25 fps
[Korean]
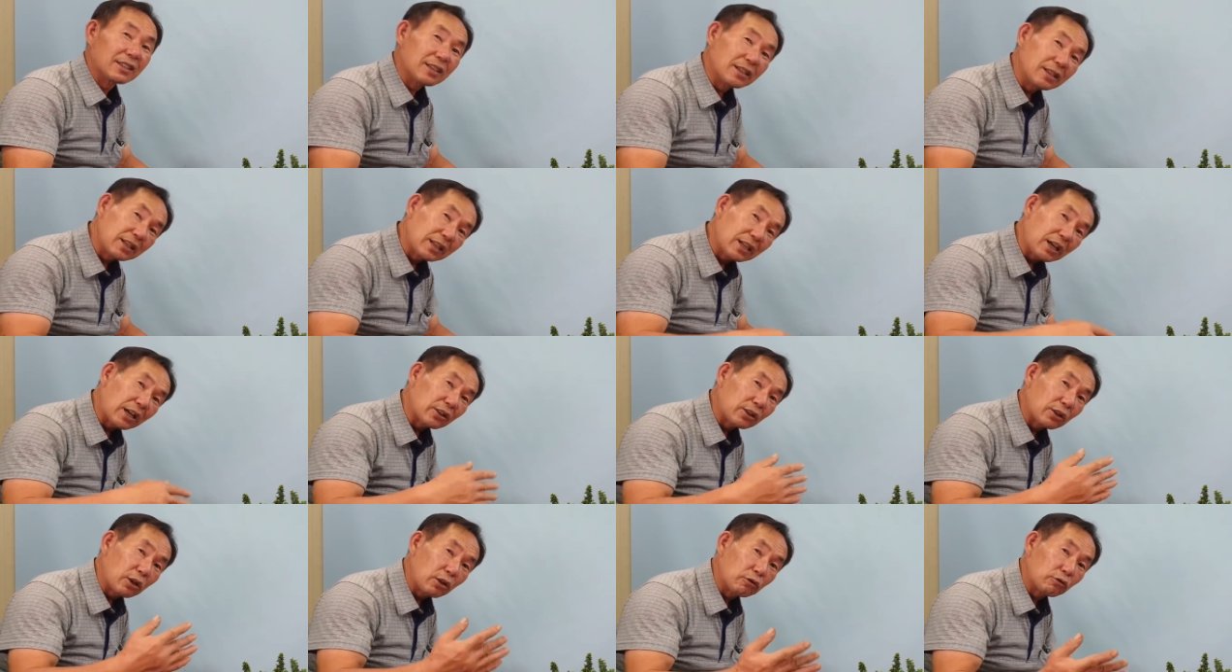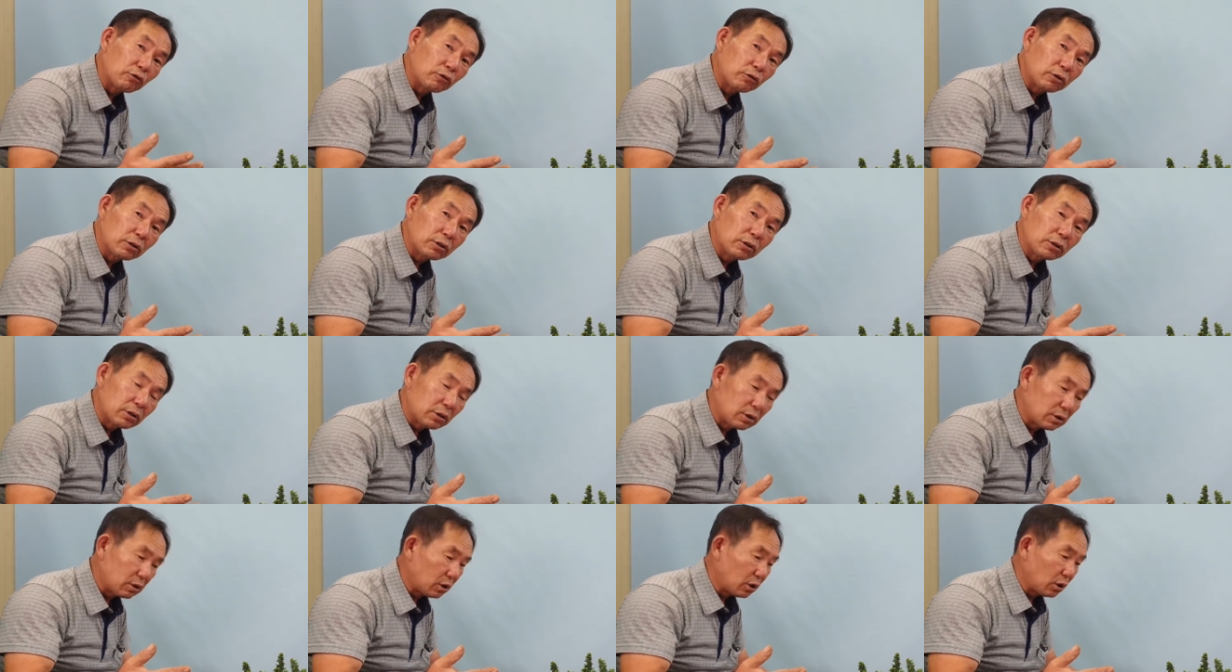그러니까 결국
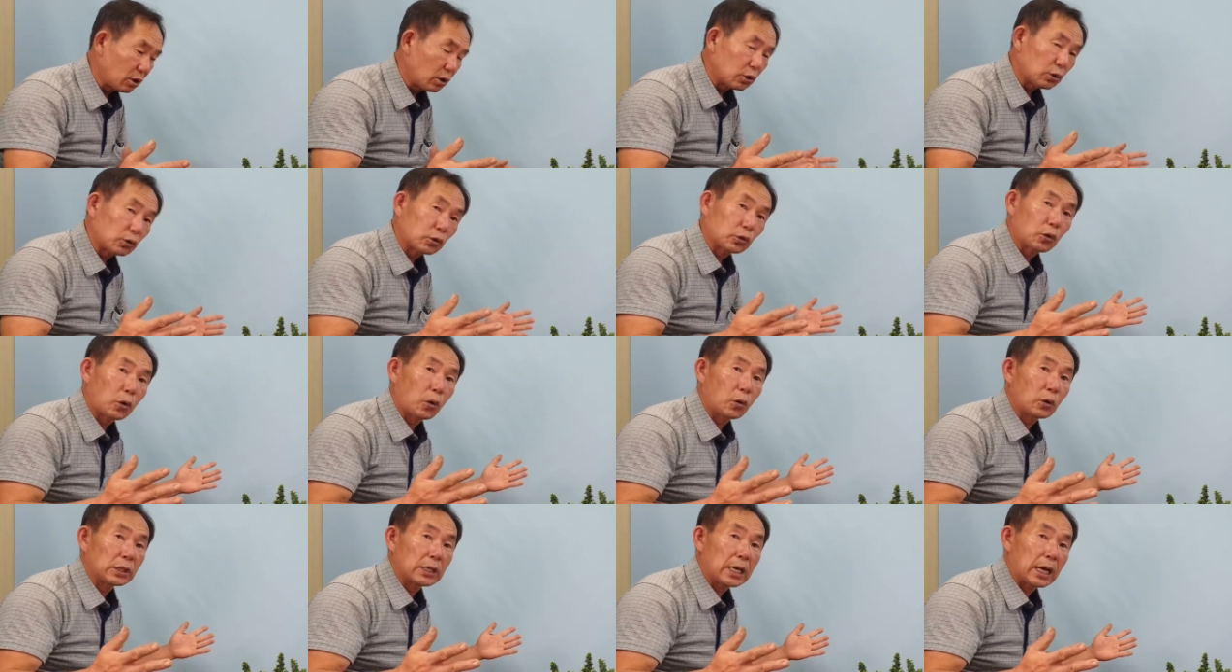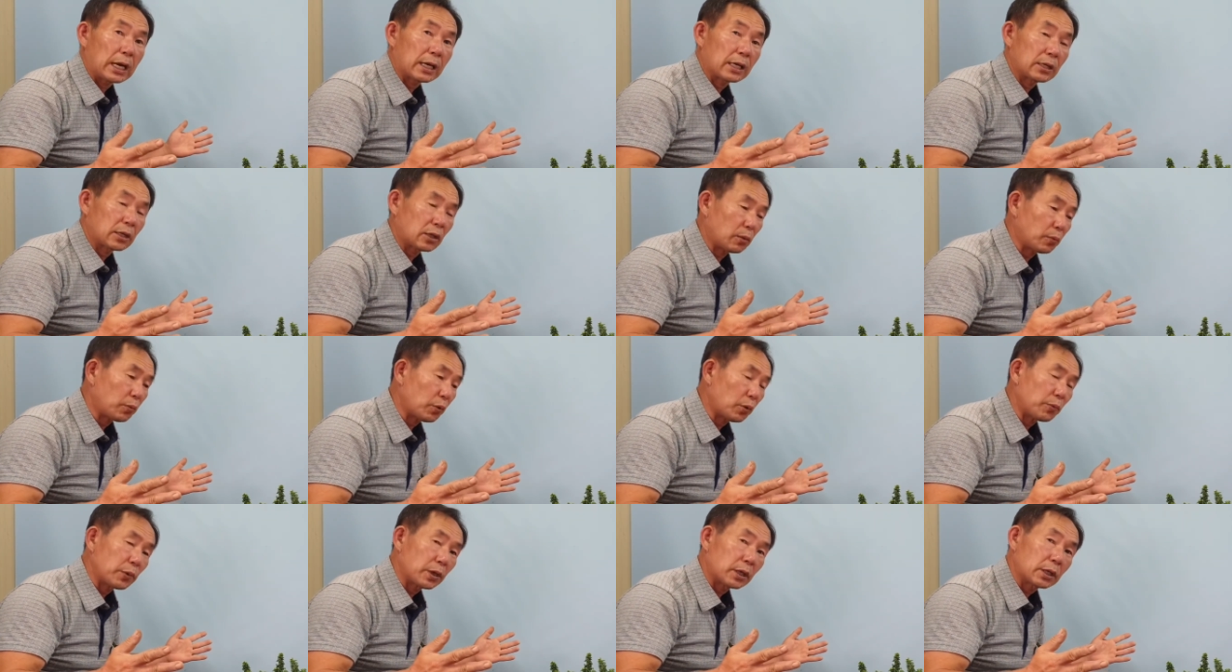총량에서
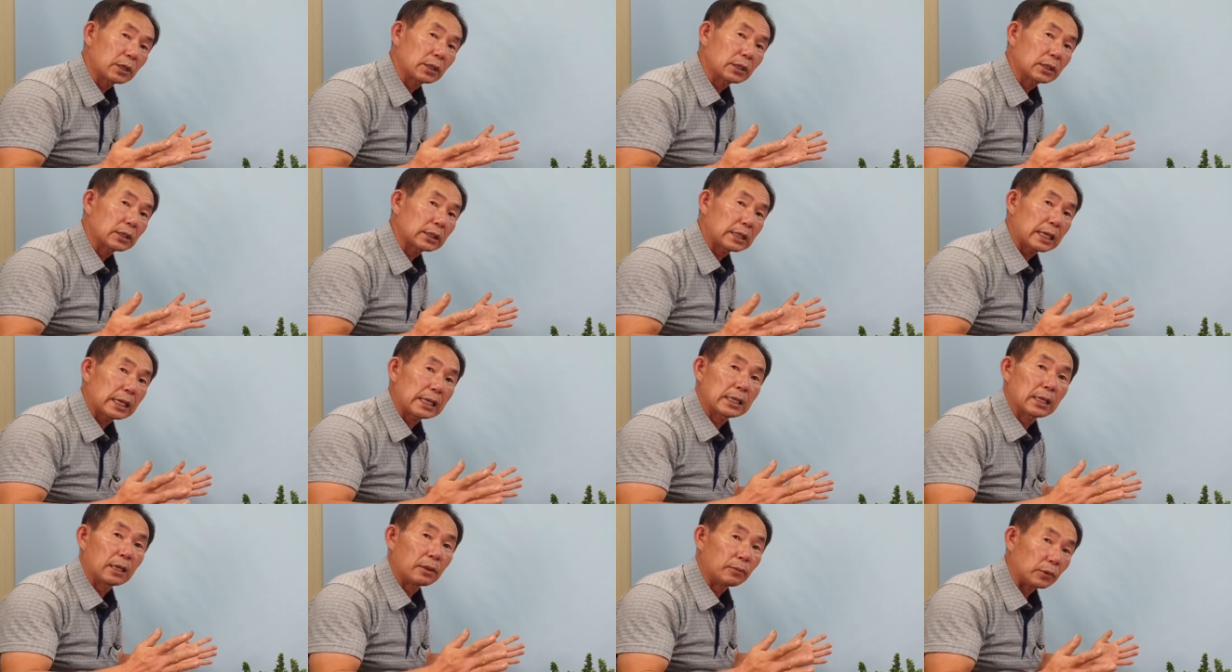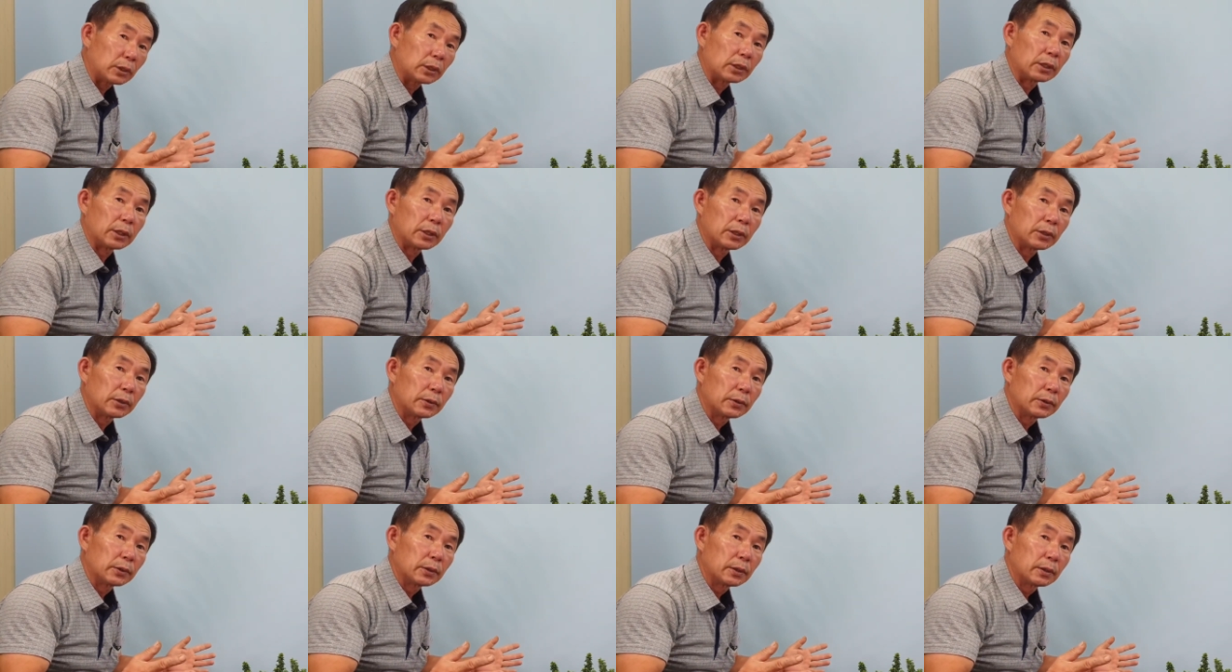보면은 차이가 없는 거예요.
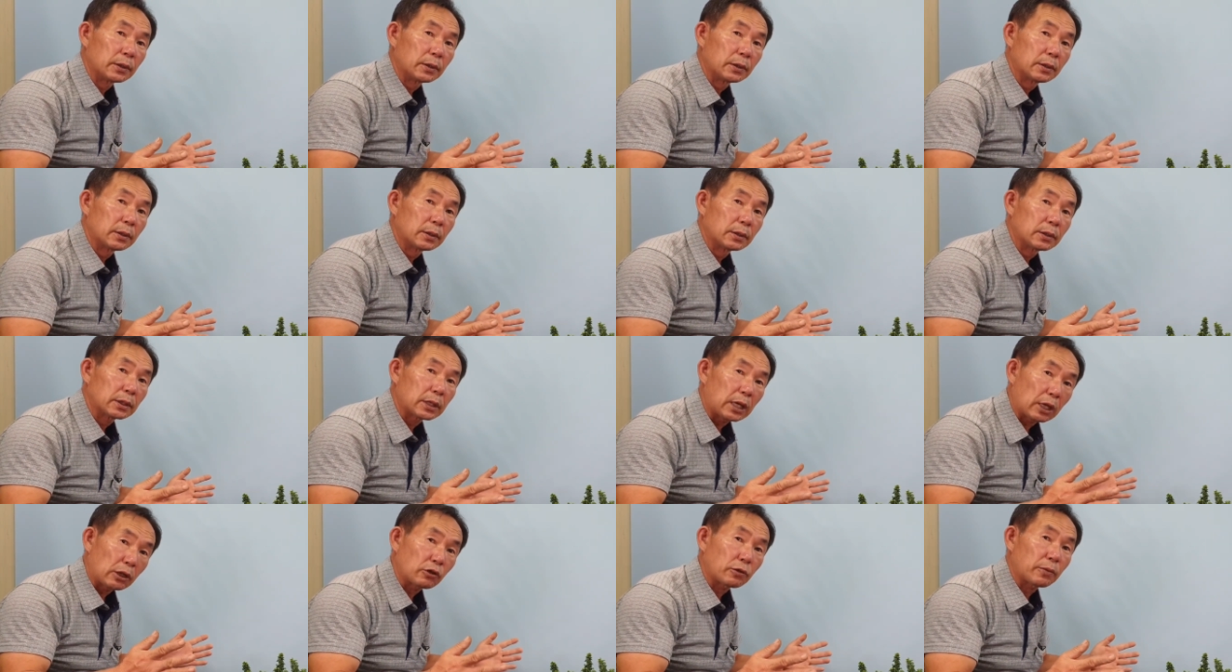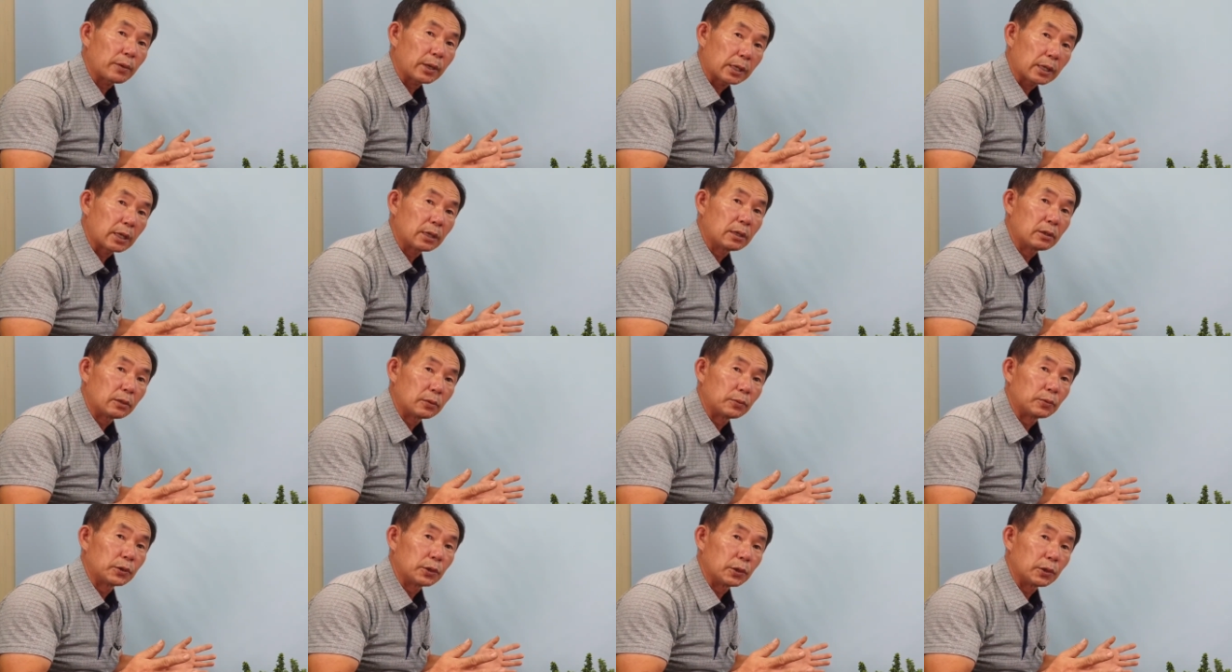살 수밖에
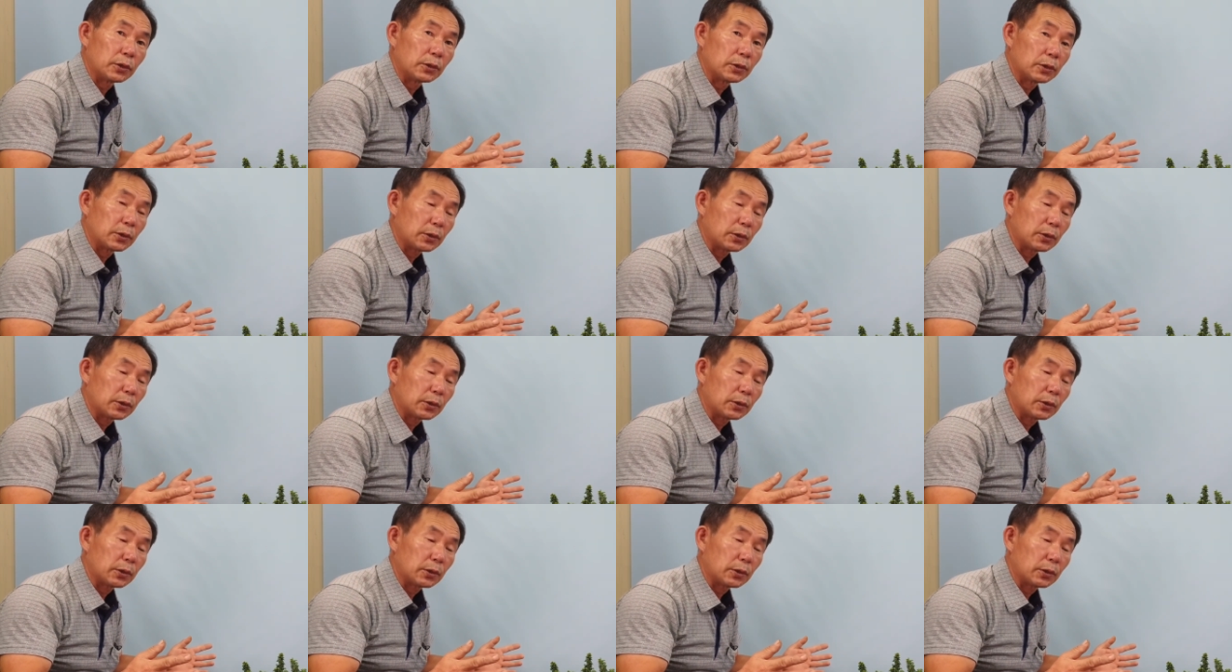없죠.